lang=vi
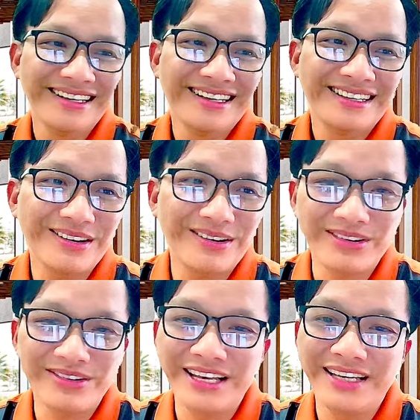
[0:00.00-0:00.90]
xóa
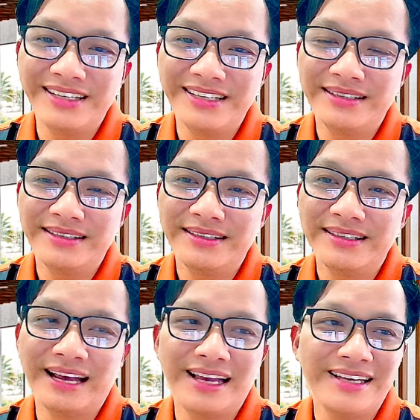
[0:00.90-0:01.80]
không còn gì
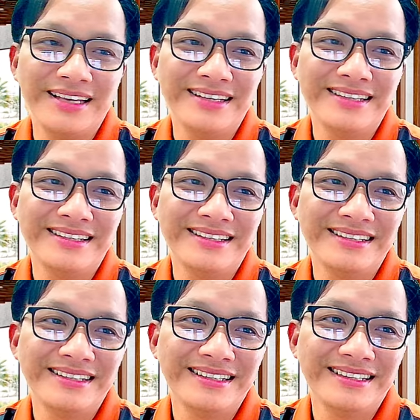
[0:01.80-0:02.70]
này
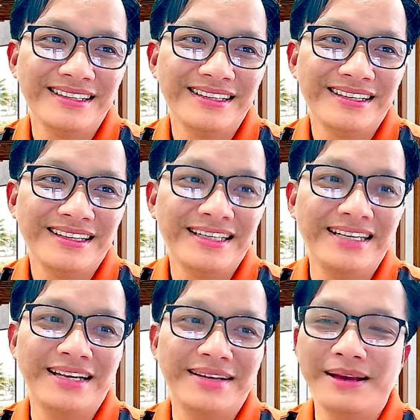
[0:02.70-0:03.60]

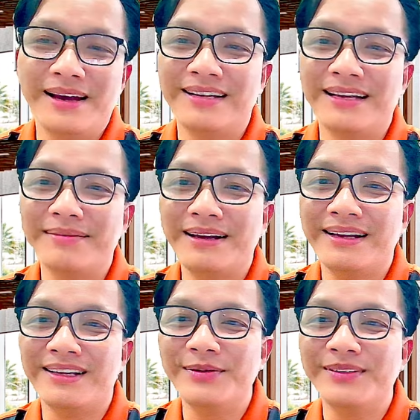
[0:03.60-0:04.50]
vậy thì bây giờ thắc mắc
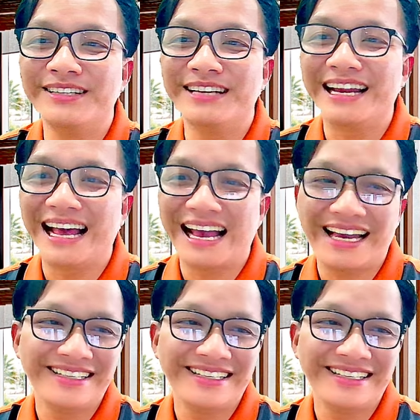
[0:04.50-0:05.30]
là nhóm người này là ai